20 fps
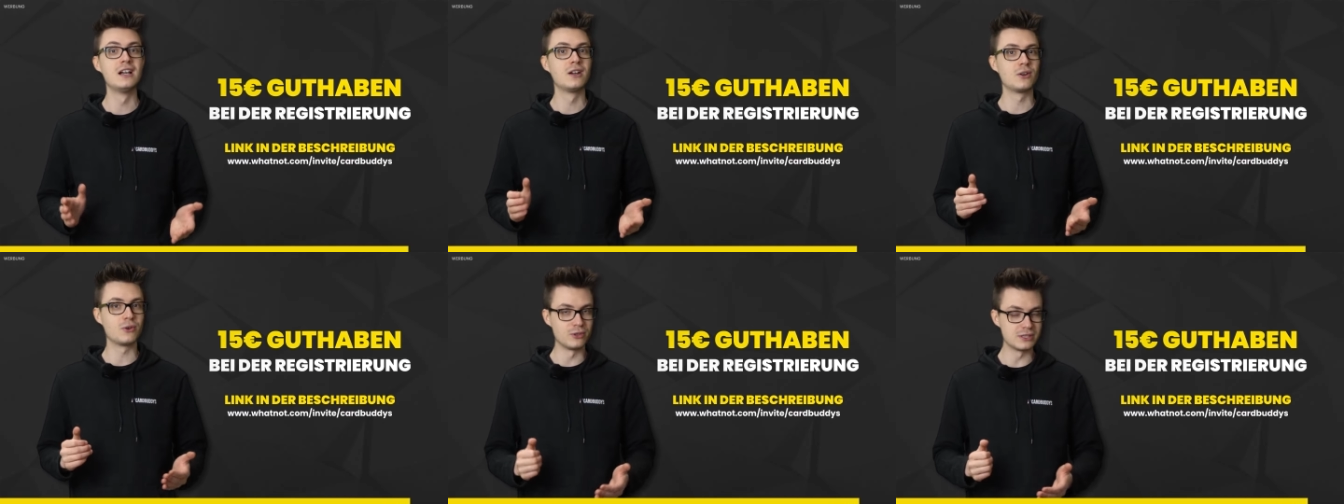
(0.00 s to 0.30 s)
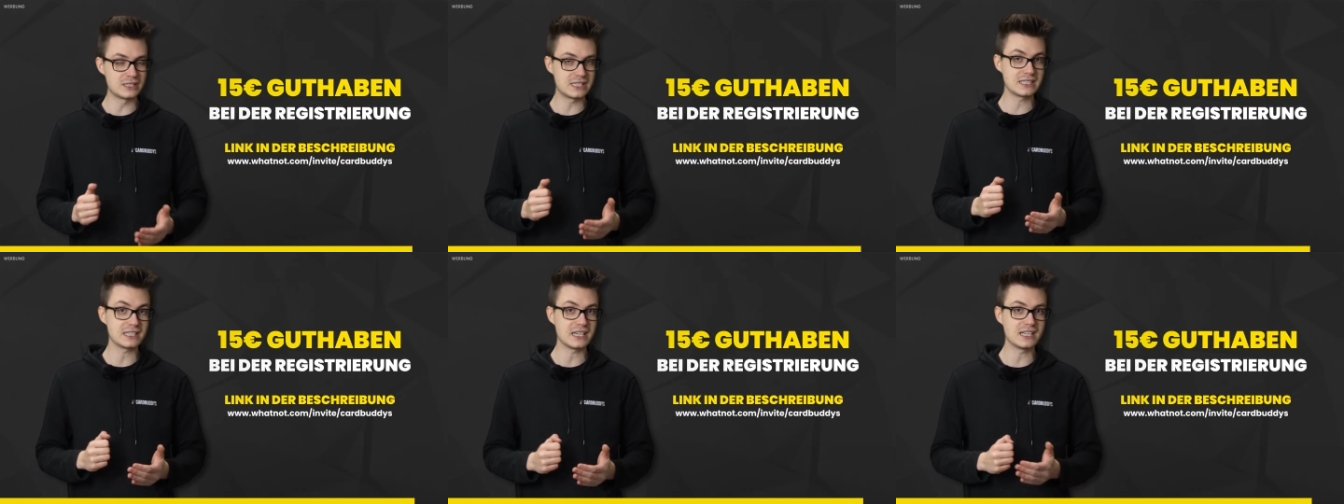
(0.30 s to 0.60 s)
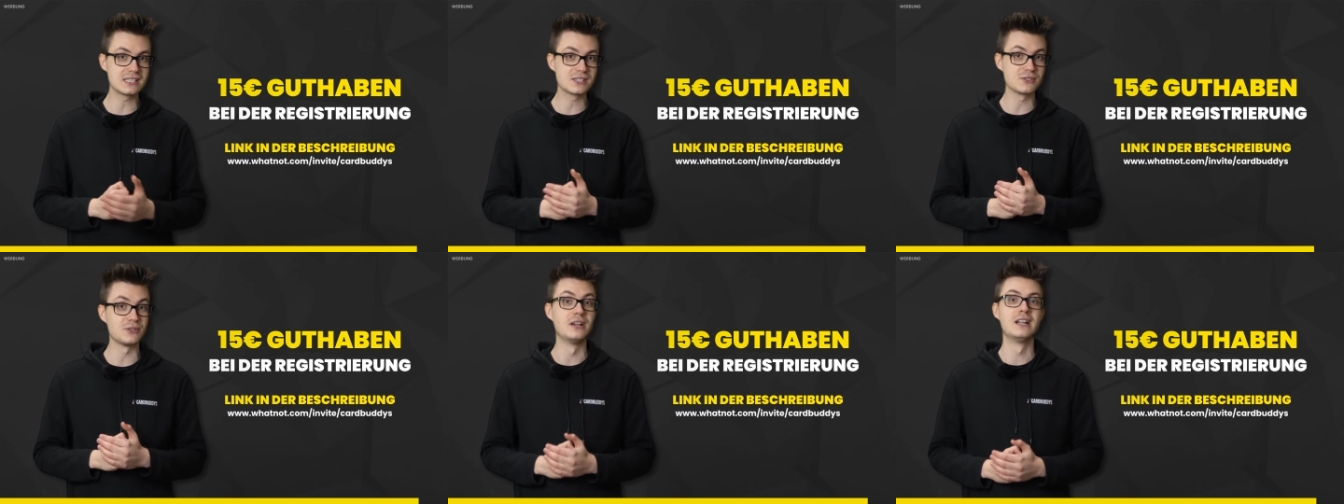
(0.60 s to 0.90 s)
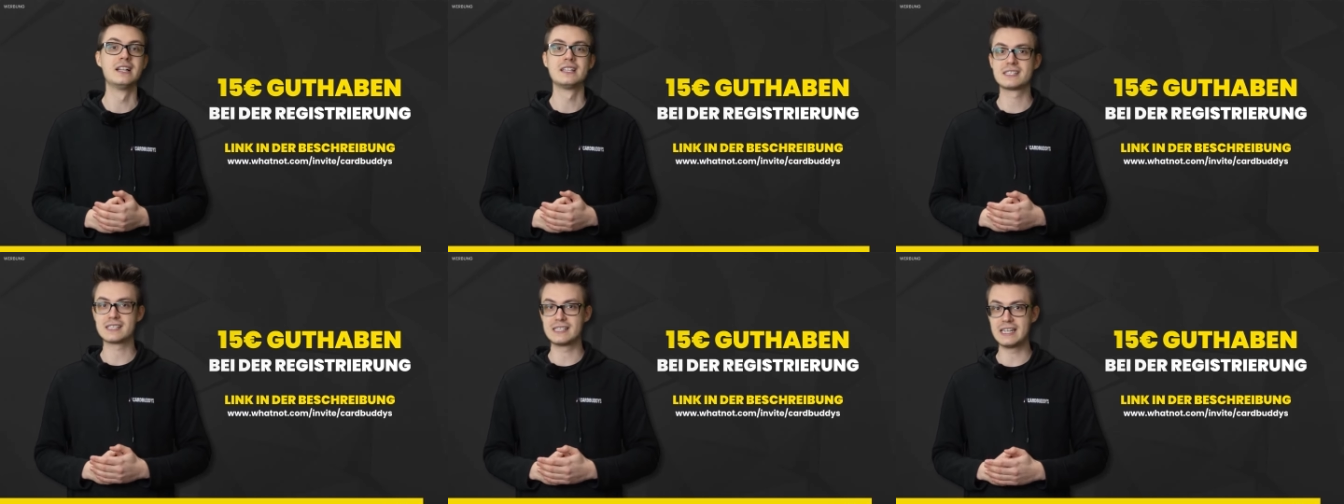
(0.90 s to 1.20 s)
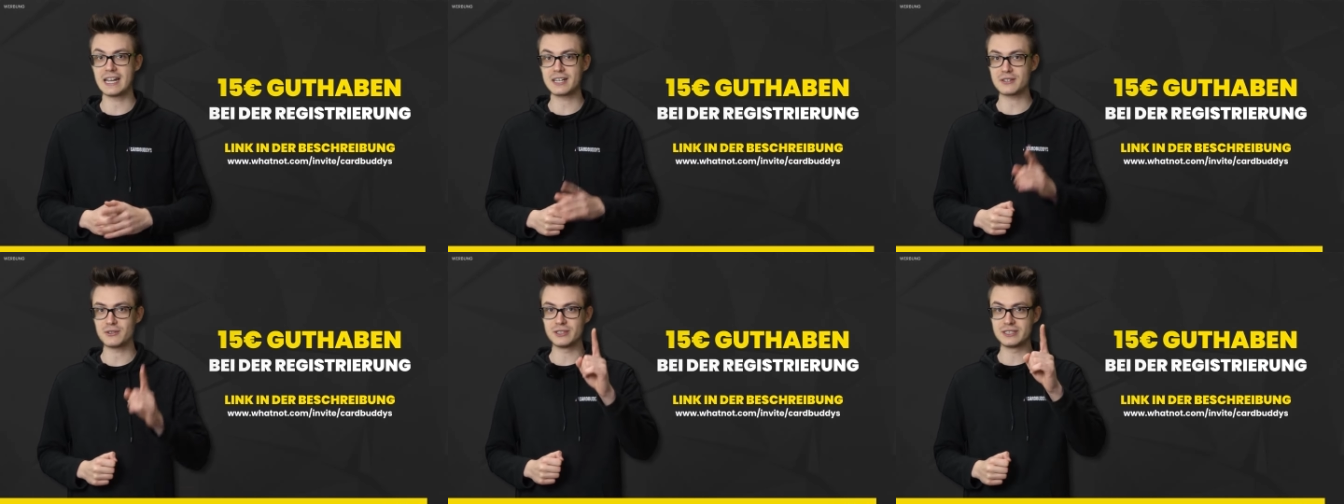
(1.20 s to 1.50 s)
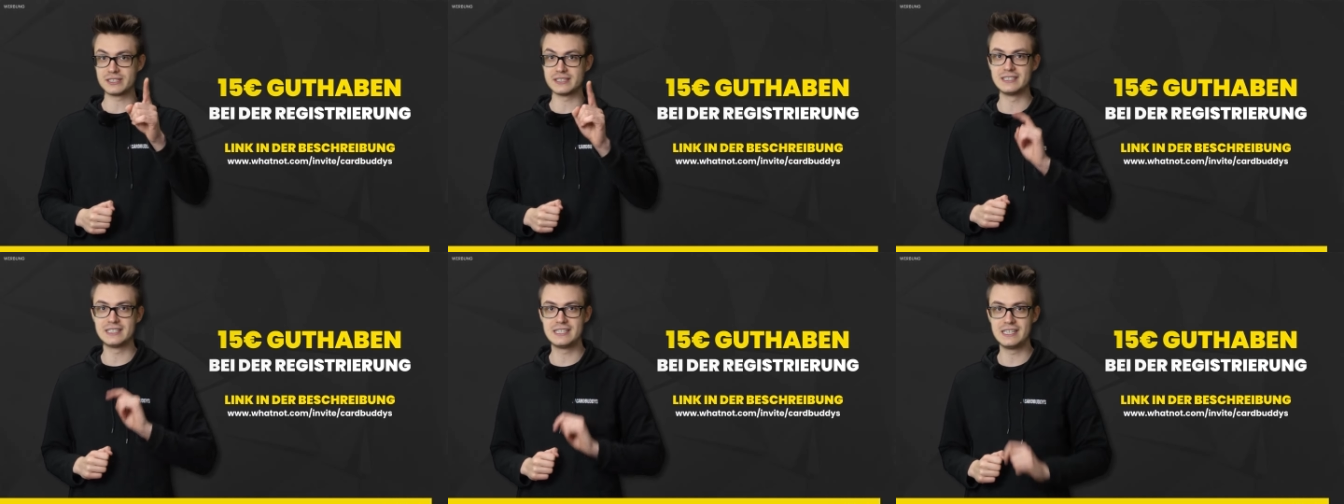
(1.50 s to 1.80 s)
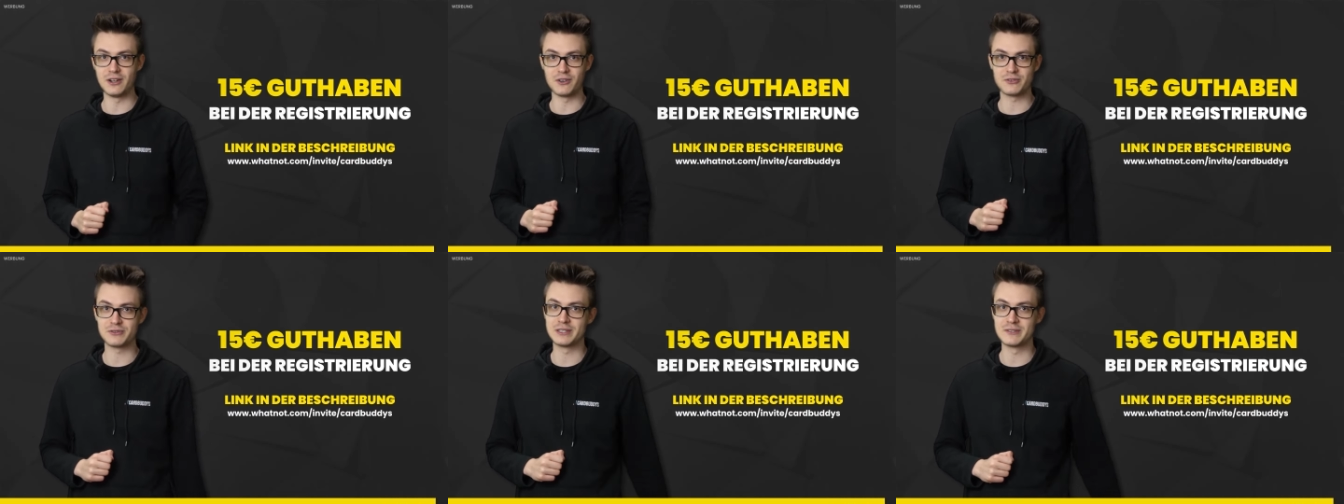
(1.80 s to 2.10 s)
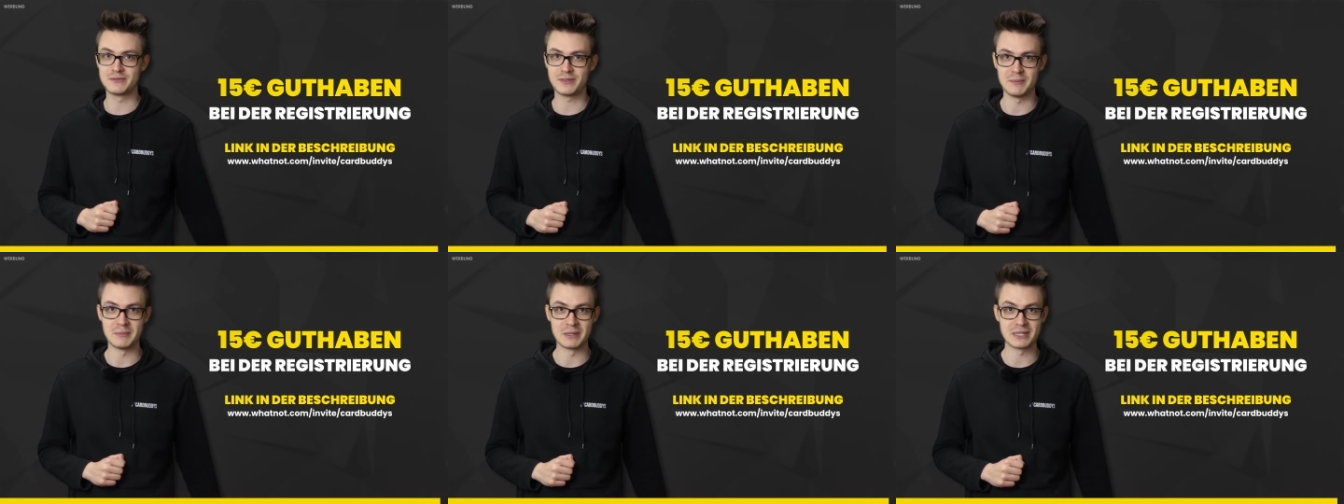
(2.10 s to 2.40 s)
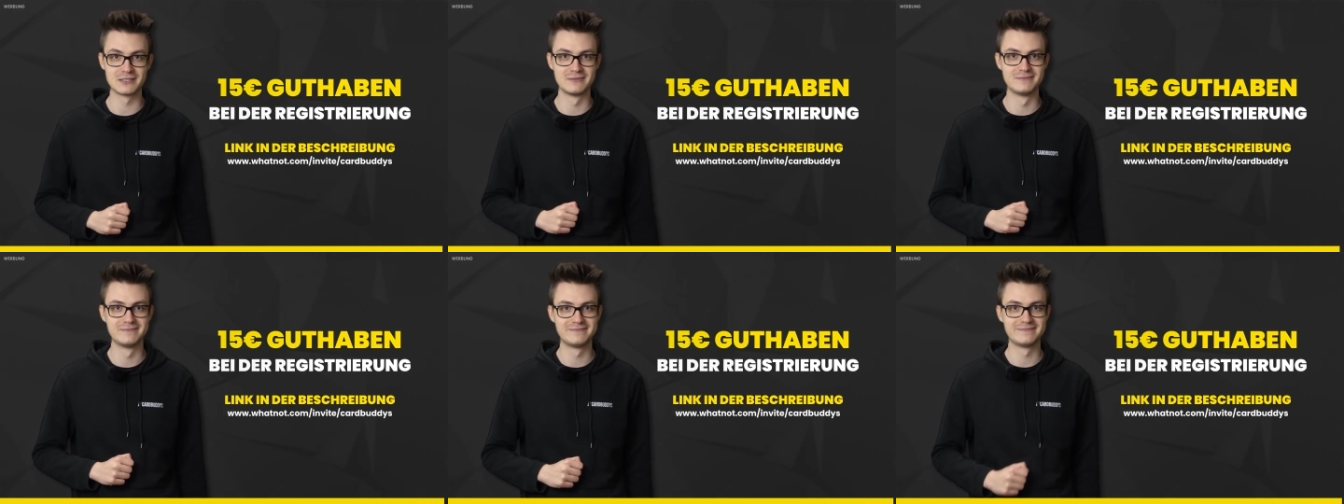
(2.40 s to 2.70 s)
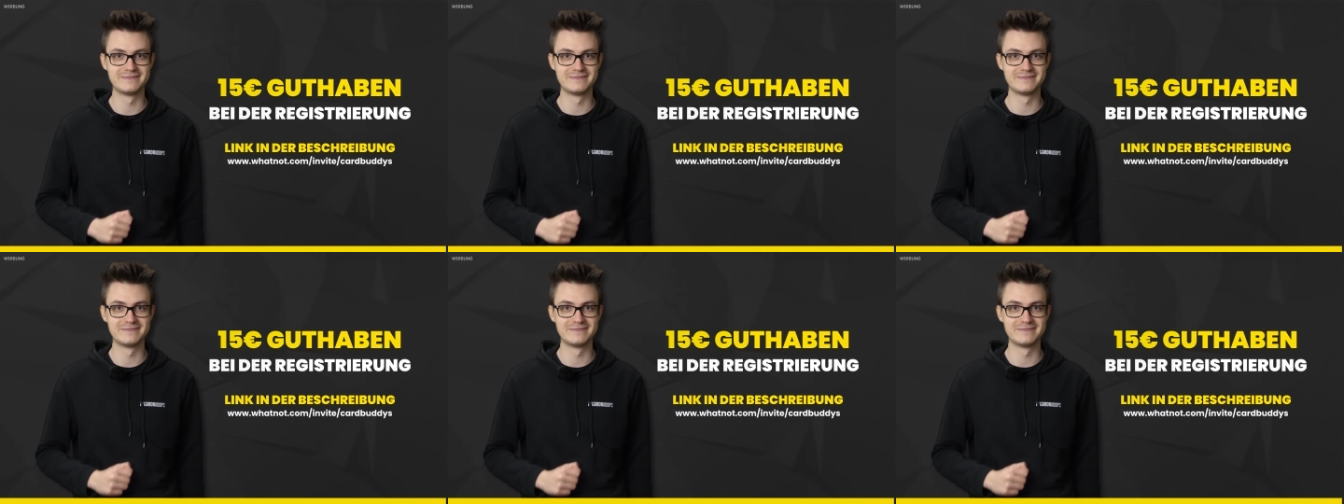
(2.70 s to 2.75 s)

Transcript: Lohnt sich also, Snackt euch die auf jeden Fall mit.